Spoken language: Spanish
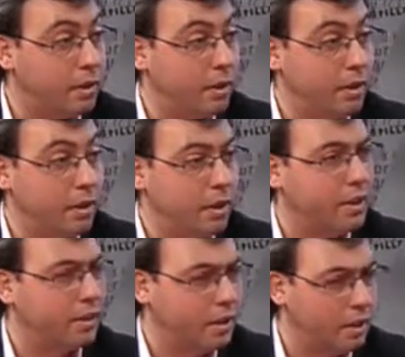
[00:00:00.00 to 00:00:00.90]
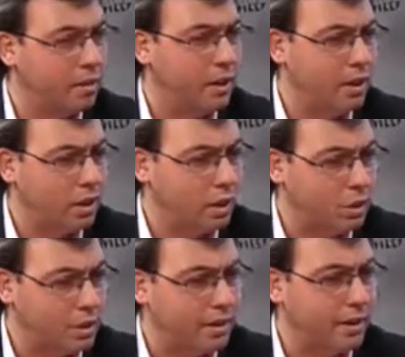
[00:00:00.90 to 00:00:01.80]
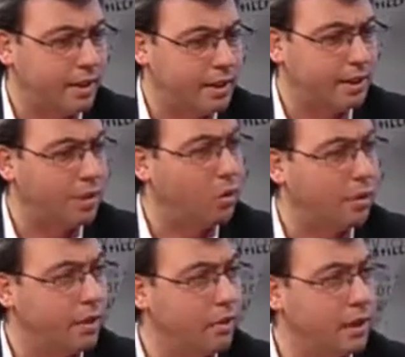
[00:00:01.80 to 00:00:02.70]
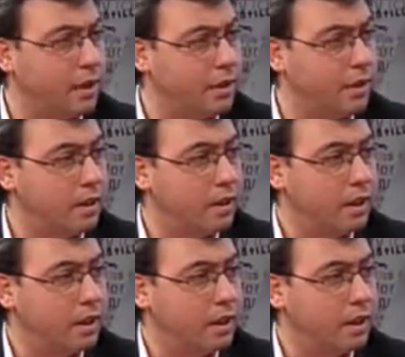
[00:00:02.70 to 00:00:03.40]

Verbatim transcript: de defender en definitiva los intereses de los vecinos de Alcázar